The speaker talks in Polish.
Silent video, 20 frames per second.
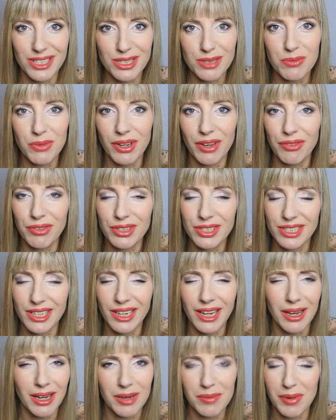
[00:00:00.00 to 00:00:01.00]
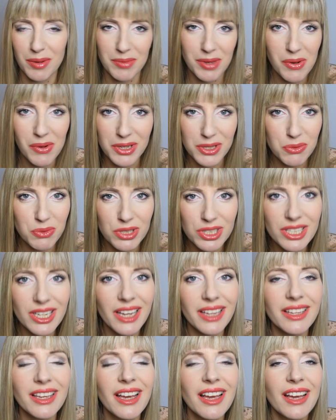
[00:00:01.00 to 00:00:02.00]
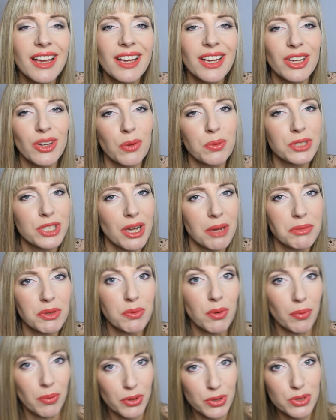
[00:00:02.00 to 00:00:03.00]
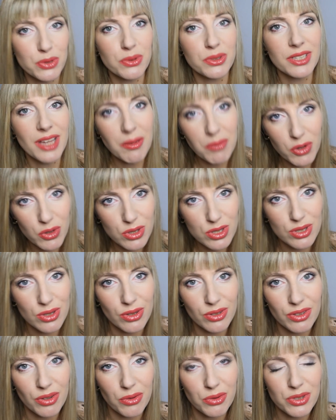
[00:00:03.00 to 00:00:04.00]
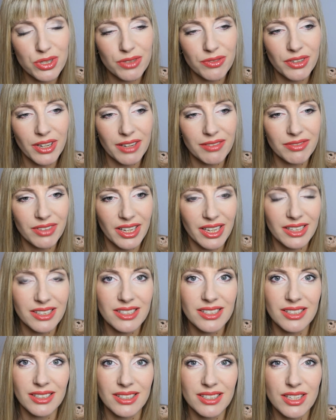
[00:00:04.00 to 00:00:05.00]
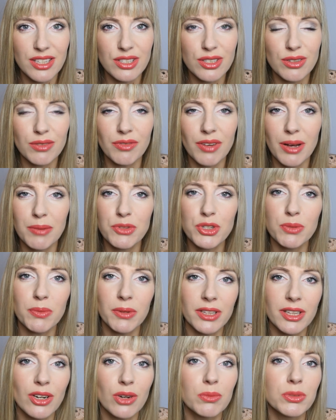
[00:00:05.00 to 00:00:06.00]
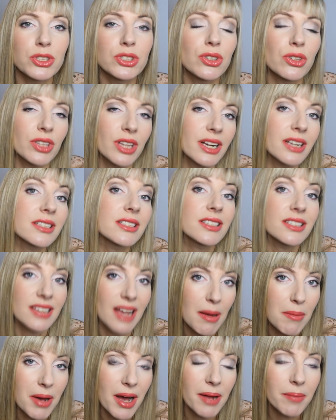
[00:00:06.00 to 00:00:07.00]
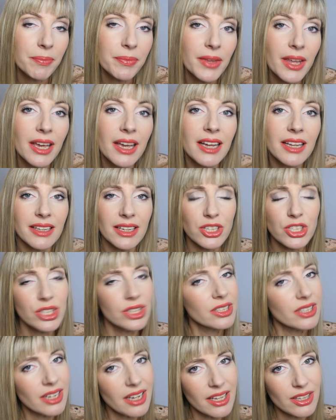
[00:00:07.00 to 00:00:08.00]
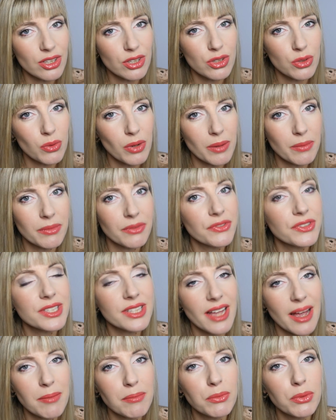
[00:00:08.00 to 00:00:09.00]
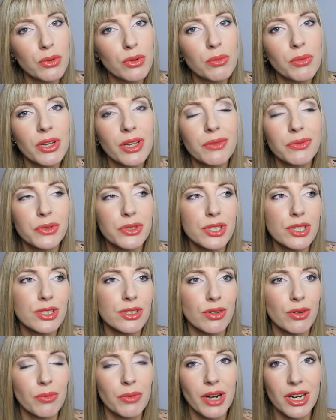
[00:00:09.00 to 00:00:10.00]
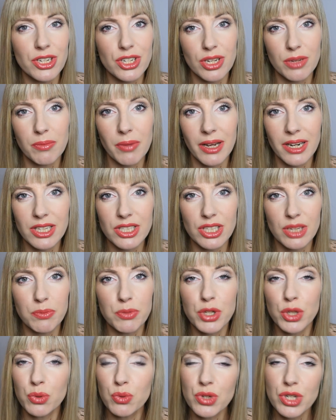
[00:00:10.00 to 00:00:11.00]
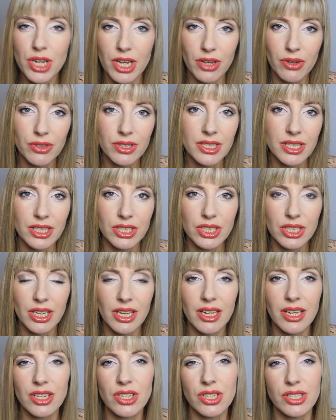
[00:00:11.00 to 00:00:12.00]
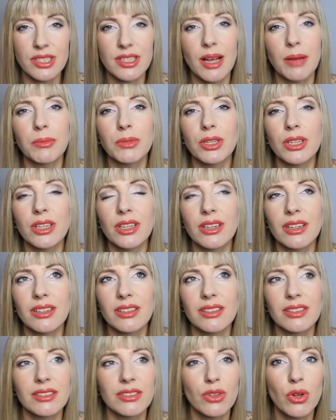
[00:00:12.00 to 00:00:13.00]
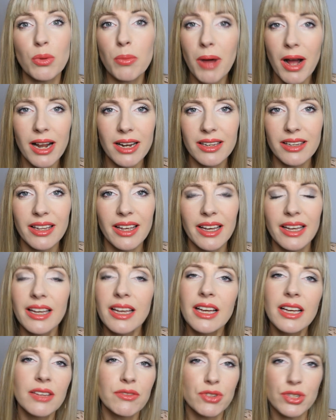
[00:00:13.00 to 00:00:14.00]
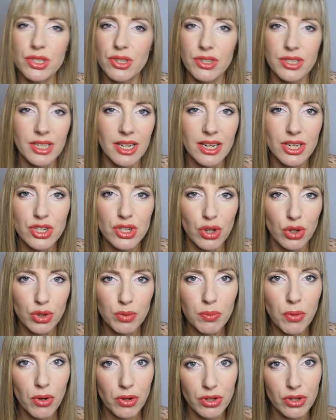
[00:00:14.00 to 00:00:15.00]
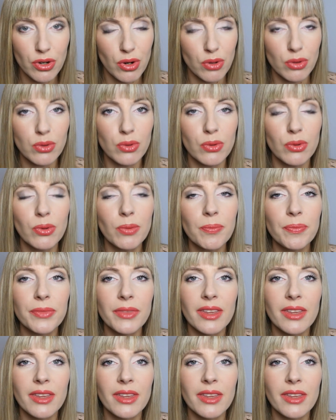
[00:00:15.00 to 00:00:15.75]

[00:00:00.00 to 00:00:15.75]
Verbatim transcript: czasy moja fryzjerka chyba miała zły dzień i obcięła mi po prostu za mocno tą grzywkę, więc zdecydowałam, że będę robić to teraz sama. Także tyle tytułem wstępu. Moje włosy są raczej bardziej przetłuszczające się, czasami e, normalne. Wszystko zależy od pory roku